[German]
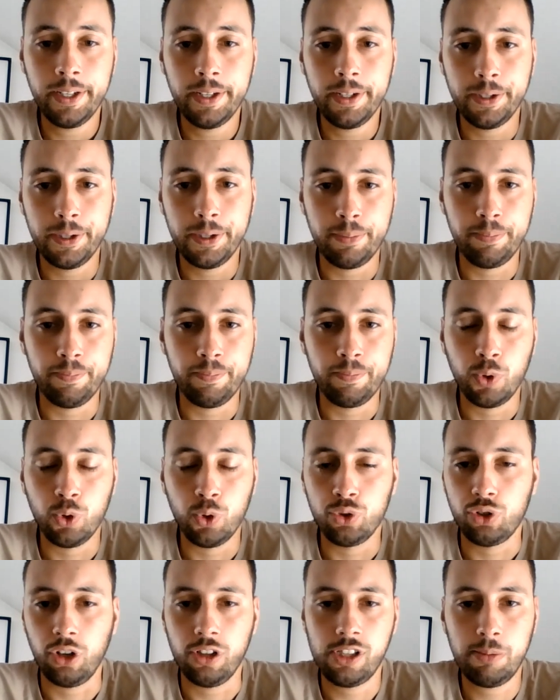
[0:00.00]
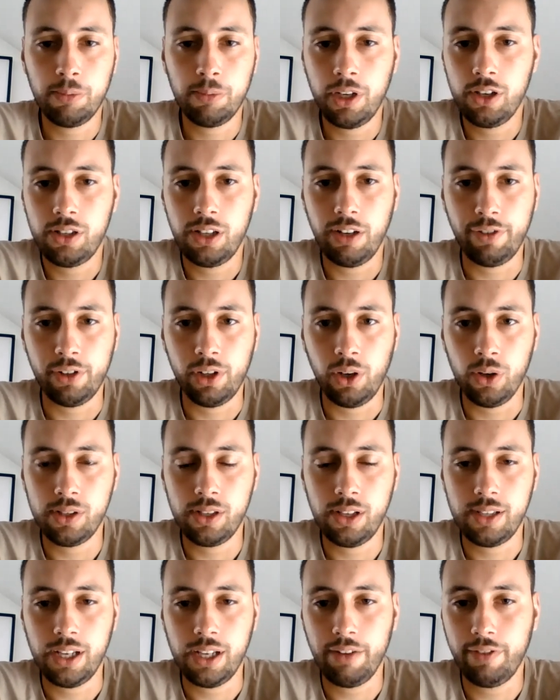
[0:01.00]
Ähm, und trotzdem gehe ich davon aus,
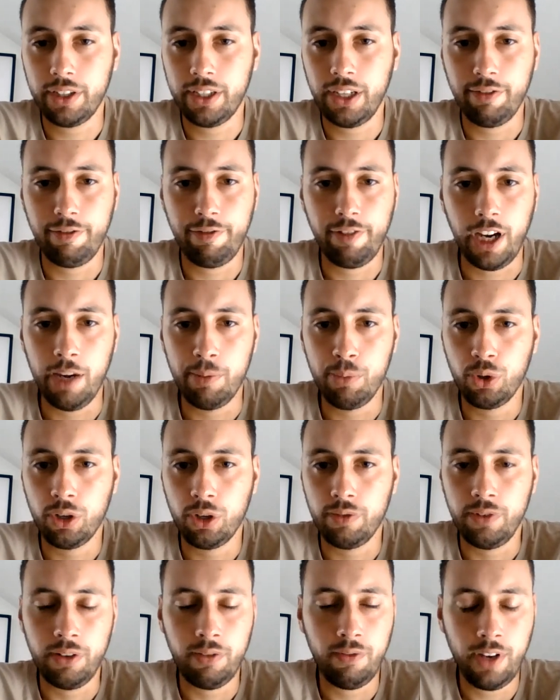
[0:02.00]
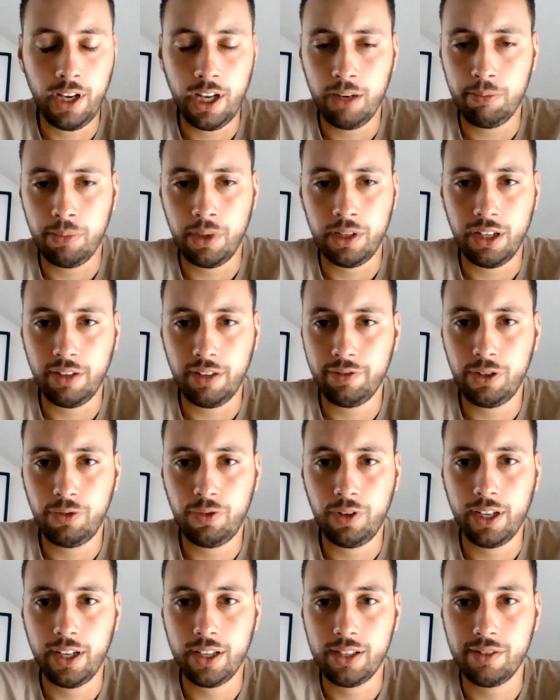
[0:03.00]
dass sie einfach gegen Freiburg gewinnen werden. Man darf nicht
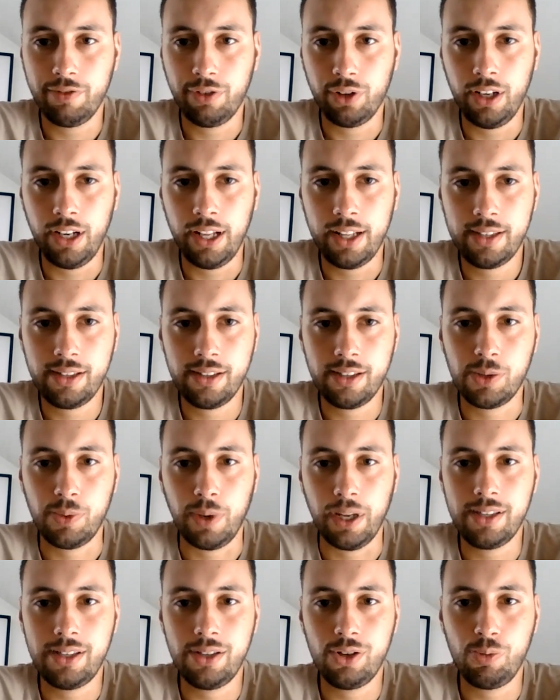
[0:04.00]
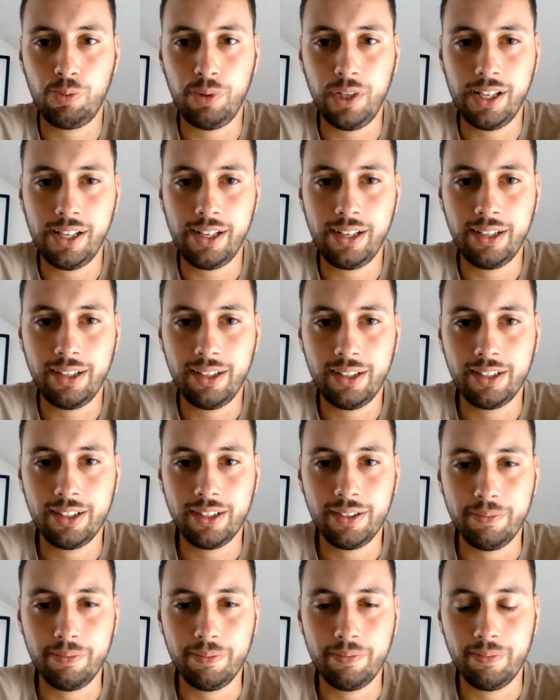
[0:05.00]
vergessen, von den letzten 20 Spielen
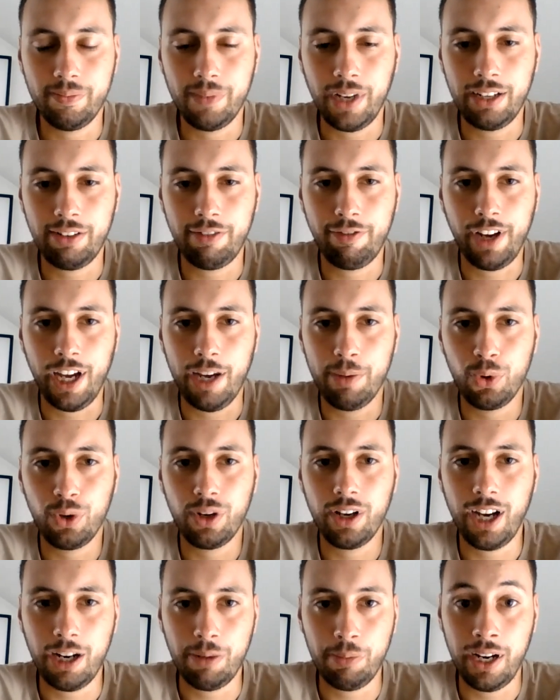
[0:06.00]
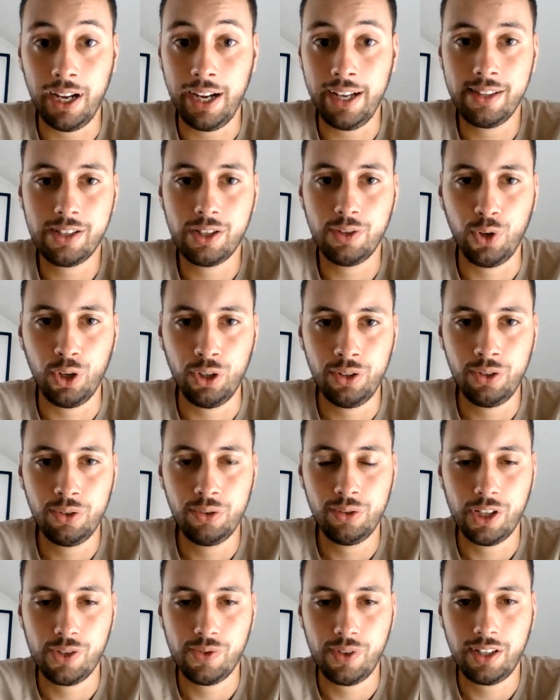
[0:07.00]
ähm, hat Freiburg gerade mal eins gewonnen.
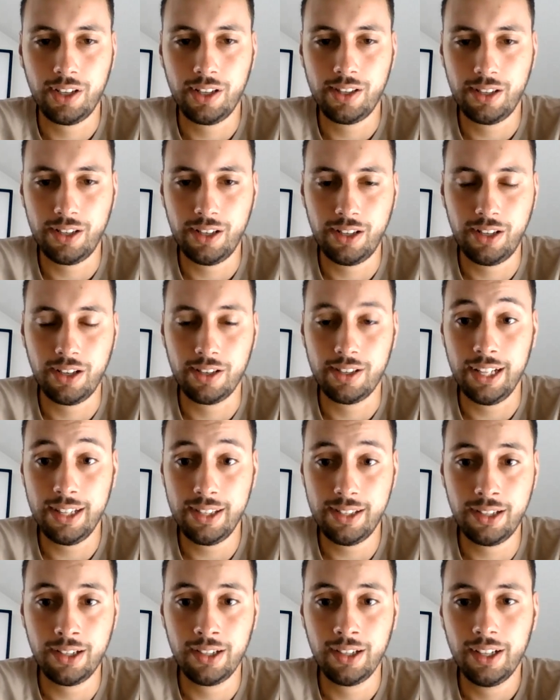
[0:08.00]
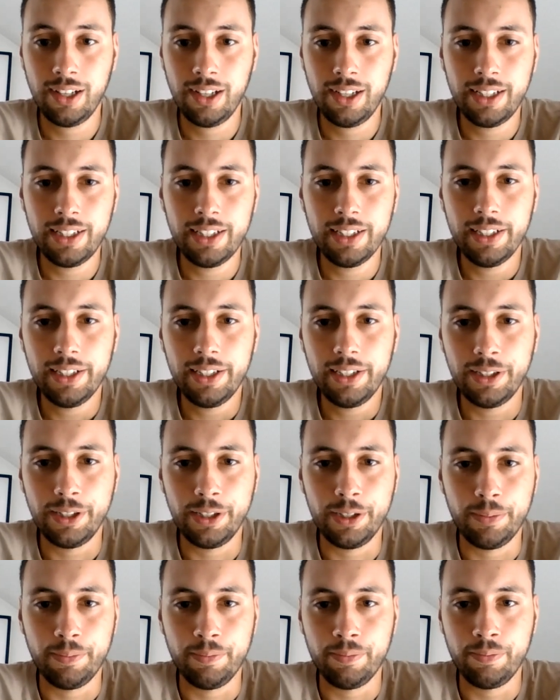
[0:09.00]
Und das war tatsächlich das letzte.
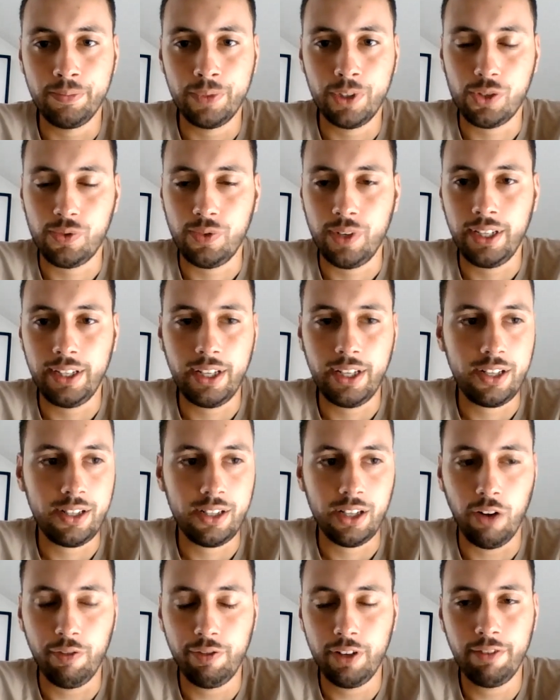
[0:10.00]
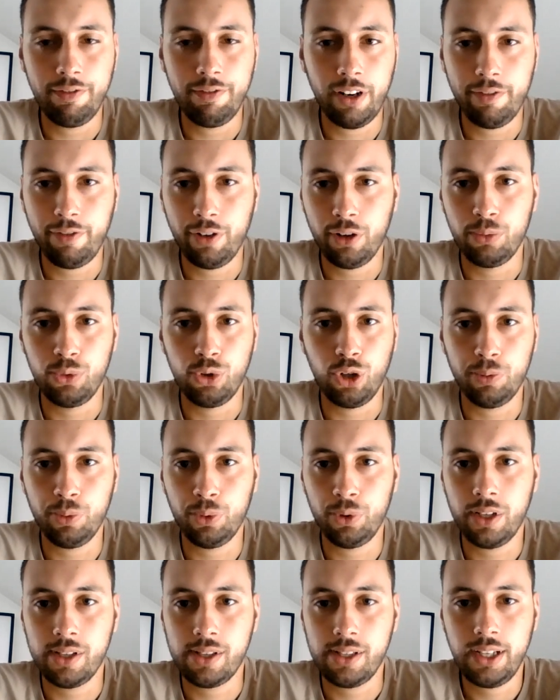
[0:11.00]
Ähm, deswegen gehe ich da auf jeden Fall von einem
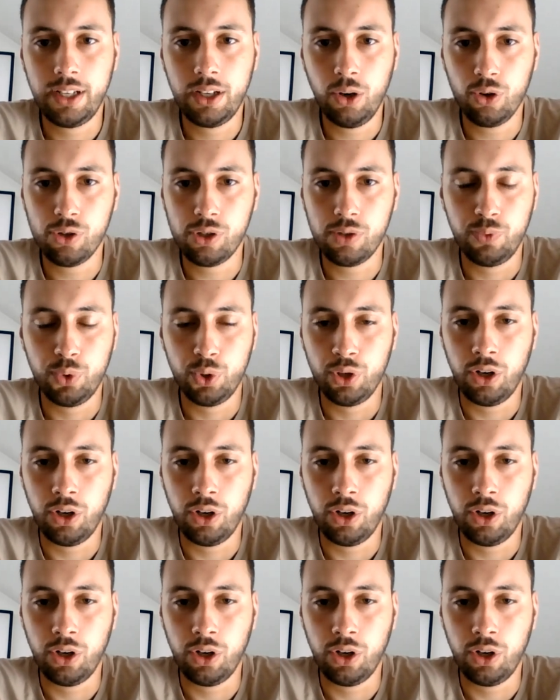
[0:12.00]
Dortmunder Sieg aus und würde